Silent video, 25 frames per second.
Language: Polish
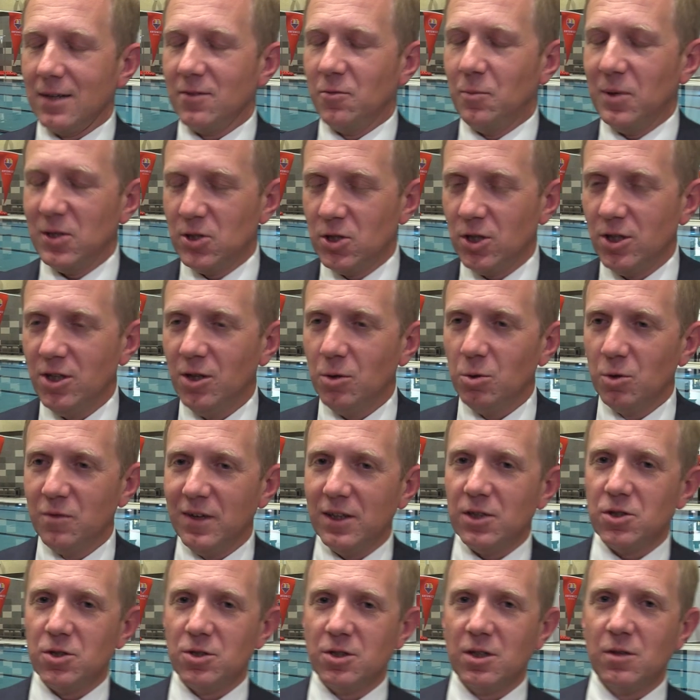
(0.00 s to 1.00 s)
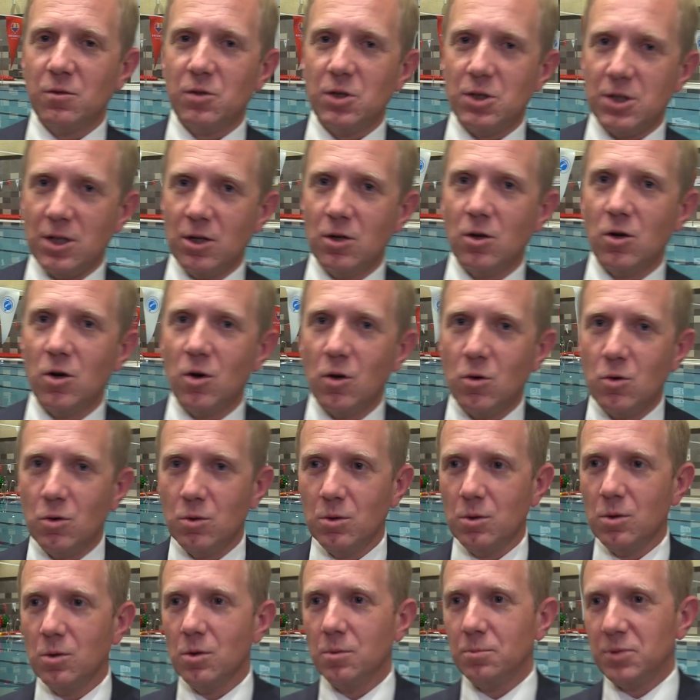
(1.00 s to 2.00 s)
W październiku 2020 roku
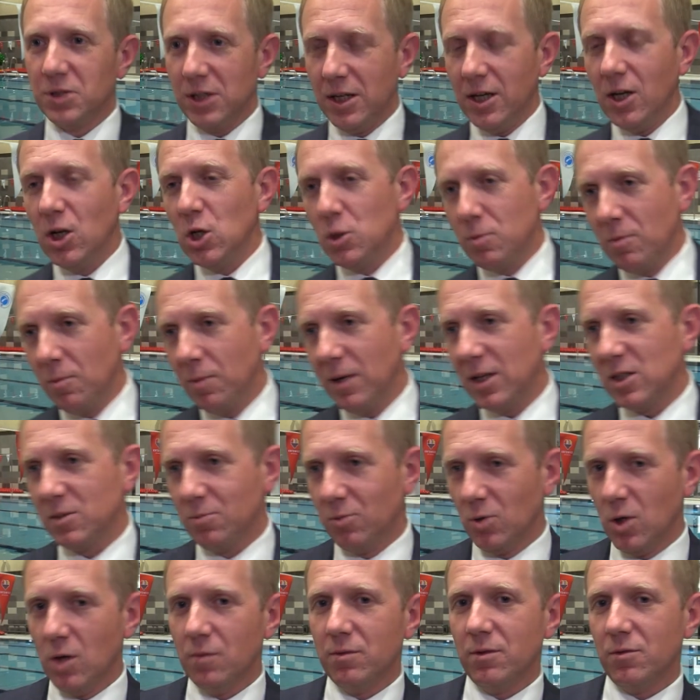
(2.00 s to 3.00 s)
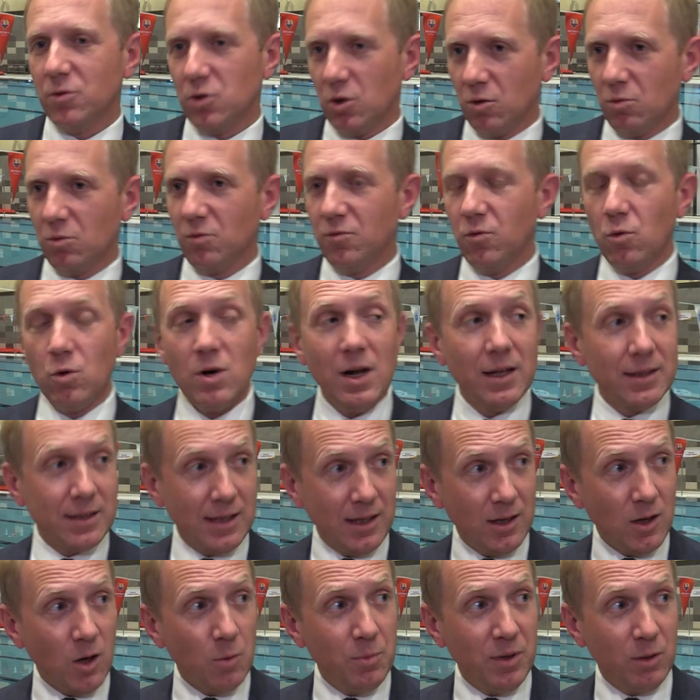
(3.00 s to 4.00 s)
przejęliśmy plac budowy. W ciągu dwóch lat
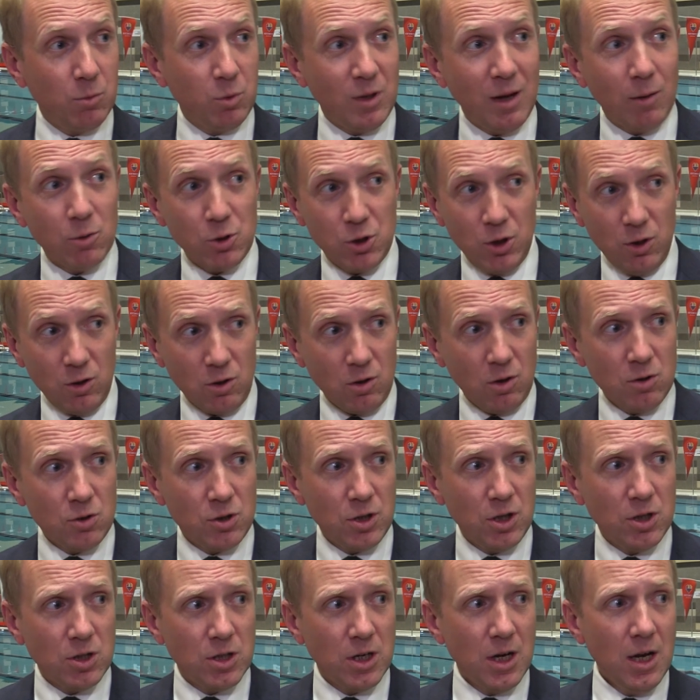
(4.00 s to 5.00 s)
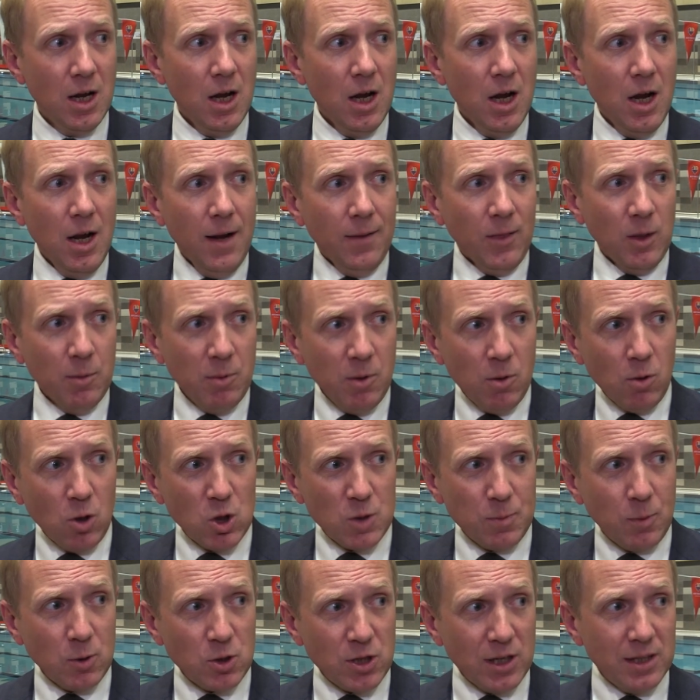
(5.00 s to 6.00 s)
ten obieg udało się dokończyć no były
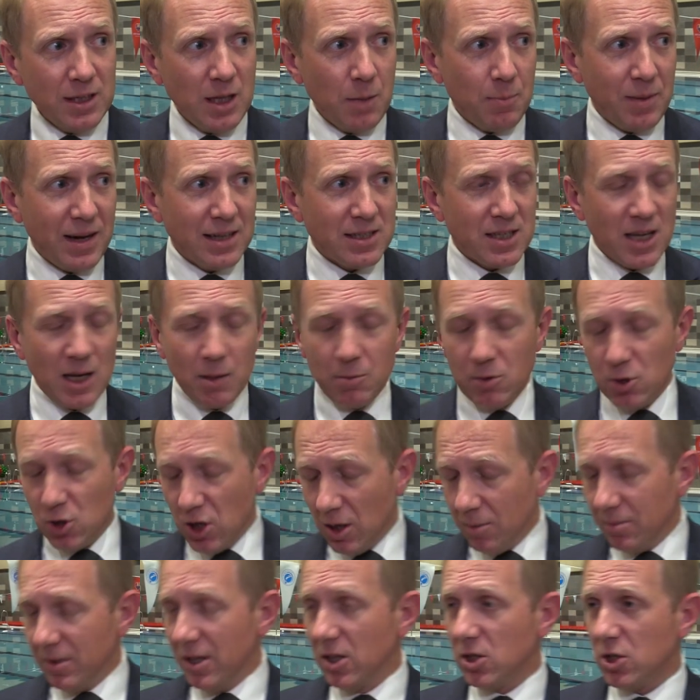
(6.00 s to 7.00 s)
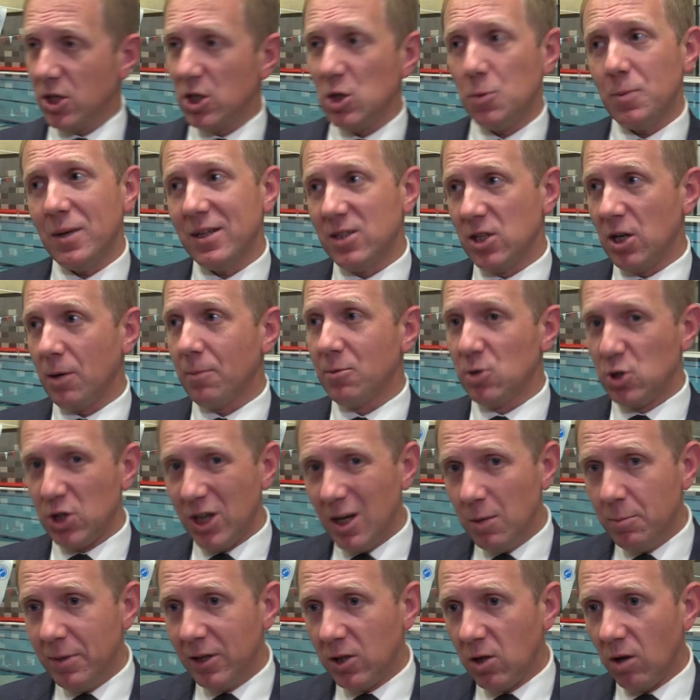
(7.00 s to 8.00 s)
rozpoczęte prace jakby ziemne, część prac jakby
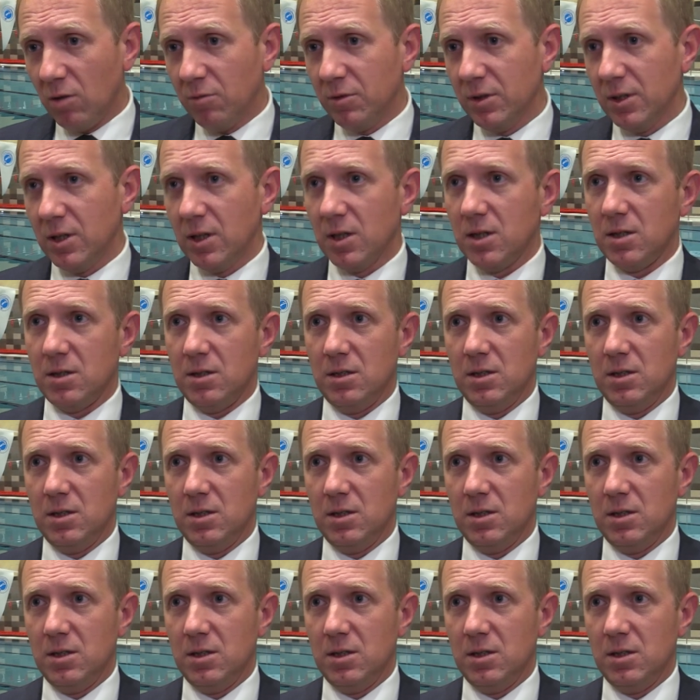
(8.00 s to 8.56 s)
żelbetowych,